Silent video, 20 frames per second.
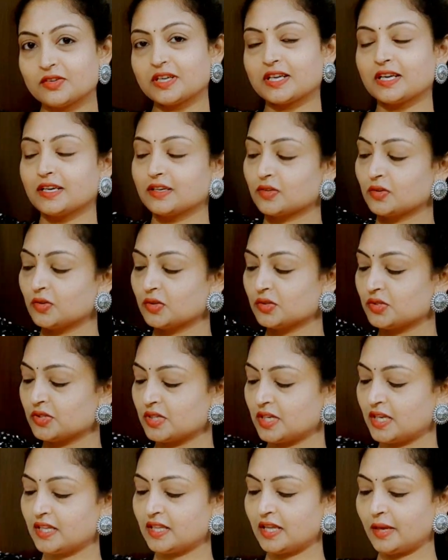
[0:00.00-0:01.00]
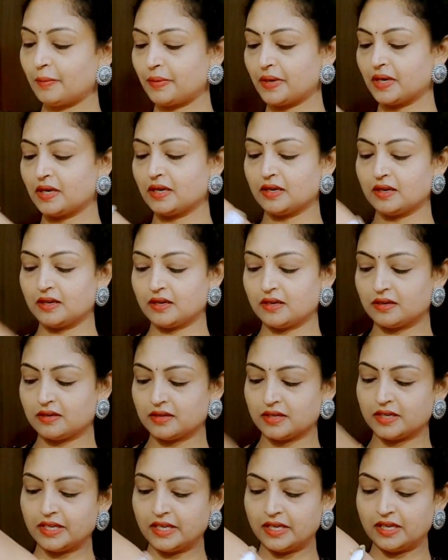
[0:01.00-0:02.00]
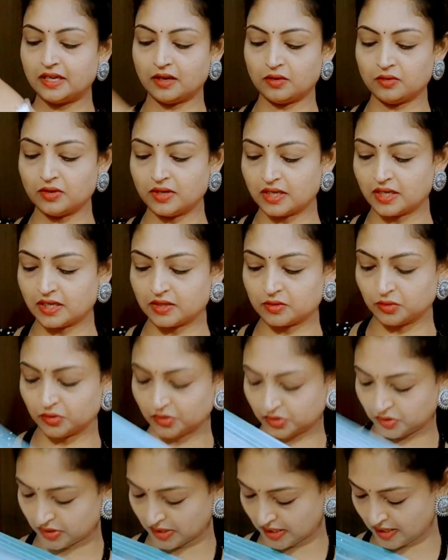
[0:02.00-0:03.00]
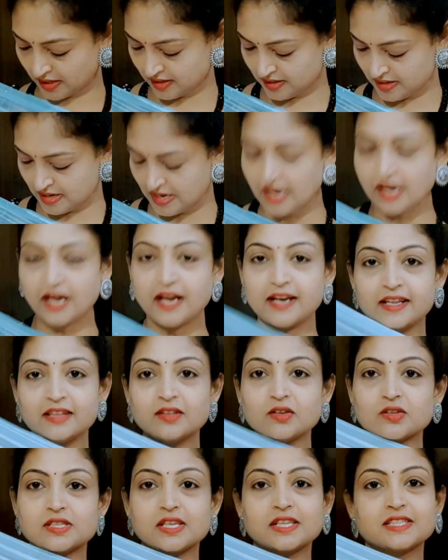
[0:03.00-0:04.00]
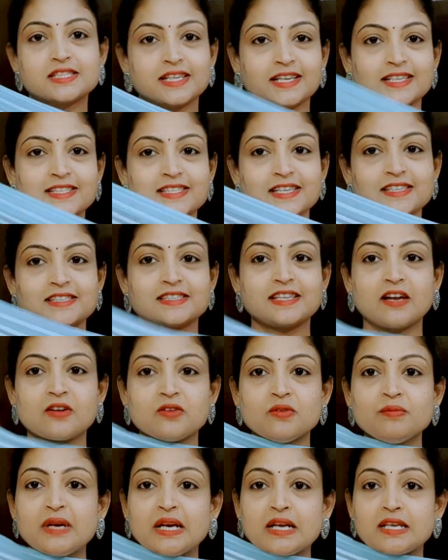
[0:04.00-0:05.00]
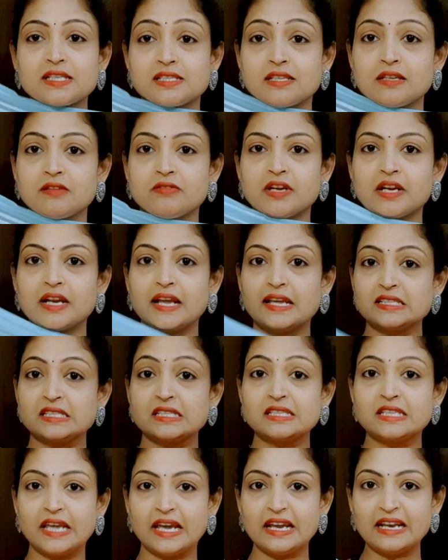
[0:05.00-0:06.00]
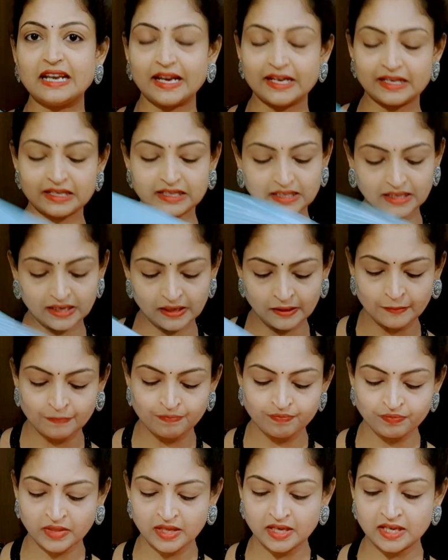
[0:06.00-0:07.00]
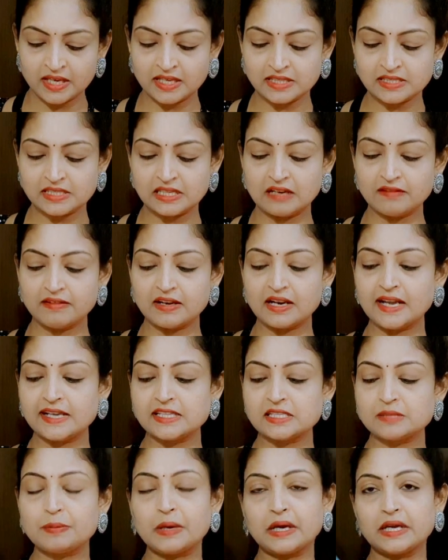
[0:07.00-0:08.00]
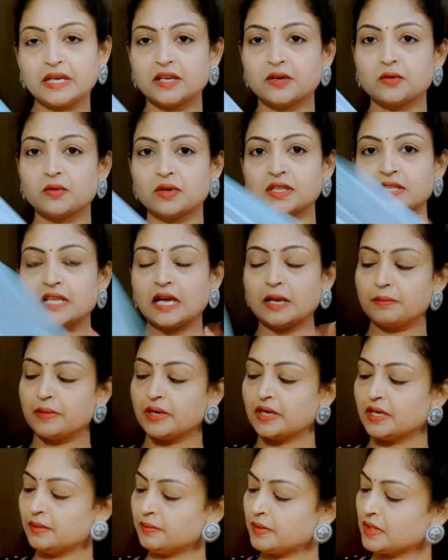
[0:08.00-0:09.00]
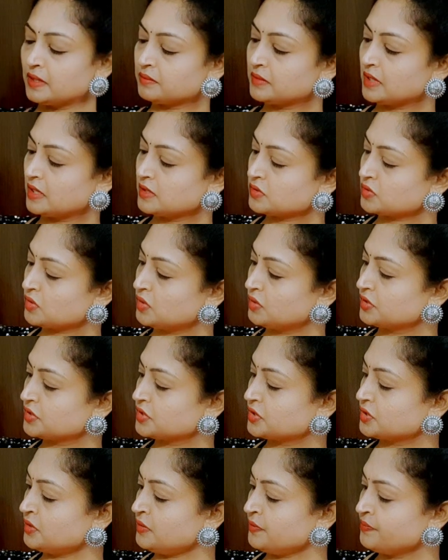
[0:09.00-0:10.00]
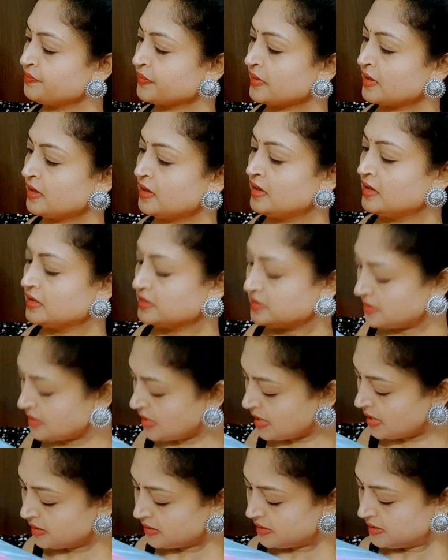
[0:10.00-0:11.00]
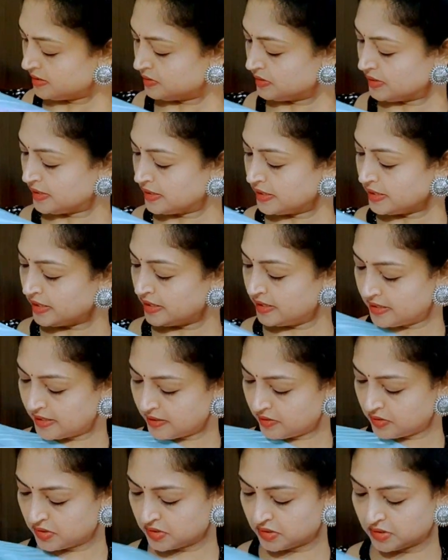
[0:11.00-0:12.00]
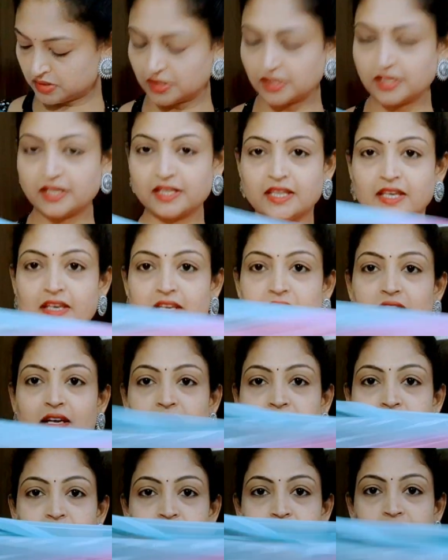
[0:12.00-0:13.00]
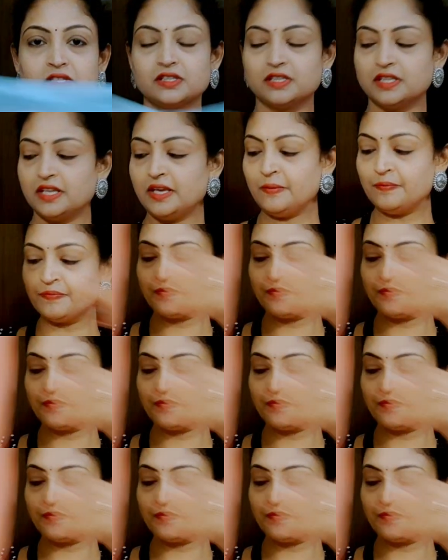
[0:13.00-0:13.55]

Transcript: కూడా కట్టుకోవచ్చు లేదా ఎప్పుడన్నా అంటే ఇలా కూడా కట్టుకోవచ్చా అనేది ఒకసారి చెక్ చేస్తాను మనకి సిల్వర్ లైన్స్ డే లైట్కి ఈ సిల్వర్ లైన్స్ పట్టి కూడా దాన్ని బట్టి మనం తెలుసుకోవచ్చు యా యా అంటే ఇటే వస్తుంది ఇది ఇలాగే వస్తుంది